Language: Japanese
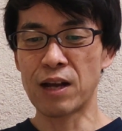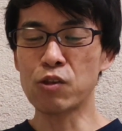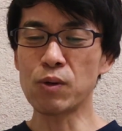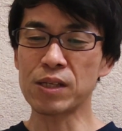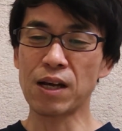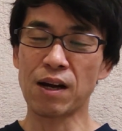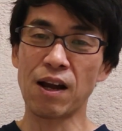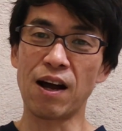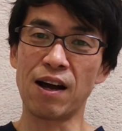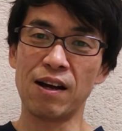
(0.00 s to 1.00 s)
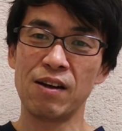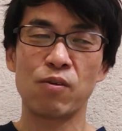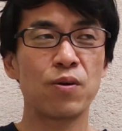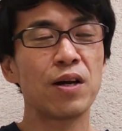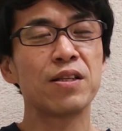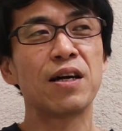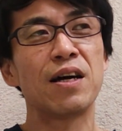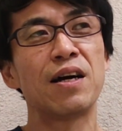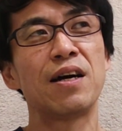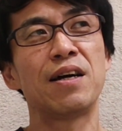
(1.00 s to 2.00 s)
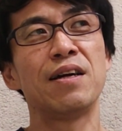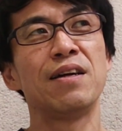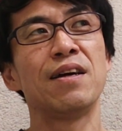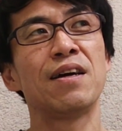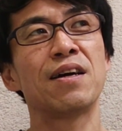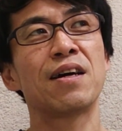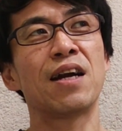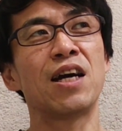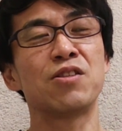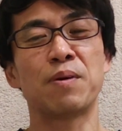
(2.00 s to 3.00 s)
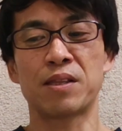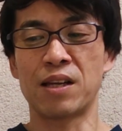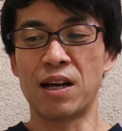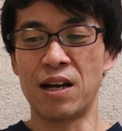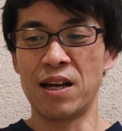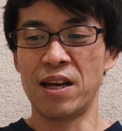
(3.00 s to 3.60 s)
あとはさやからこの間から始まった、